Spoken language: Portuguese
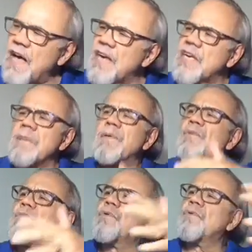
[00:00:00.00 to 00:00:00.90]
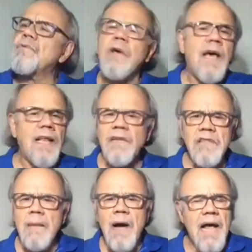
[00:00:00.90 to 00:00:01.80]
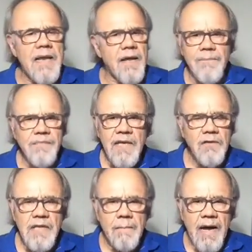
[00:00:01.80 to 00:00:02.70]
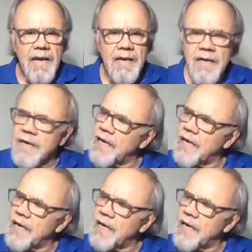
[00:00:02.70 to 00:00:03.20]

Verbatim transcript: viaja aí pelo mundo, ele não trabalha, ele não trabalha,